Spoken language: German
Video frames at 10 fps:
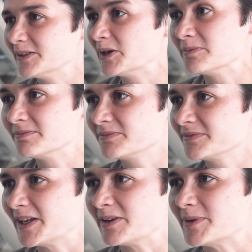ähm,
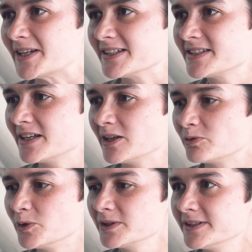na, man hat es ja in der
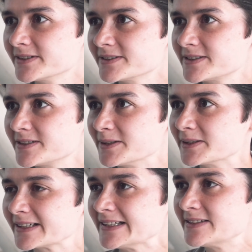
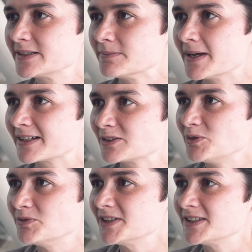Flüchtlingskrise gemerkt,
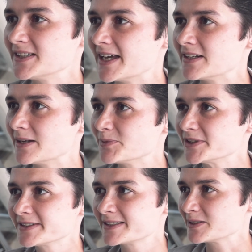wie wichtig Ehrenamt
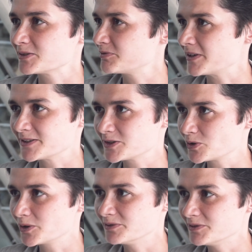ist. Ich fand es
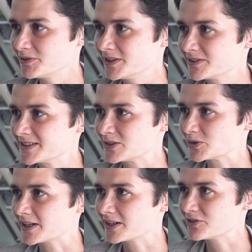toll, wie viele sich
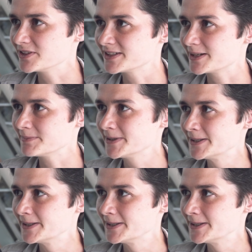dort engagiert haben.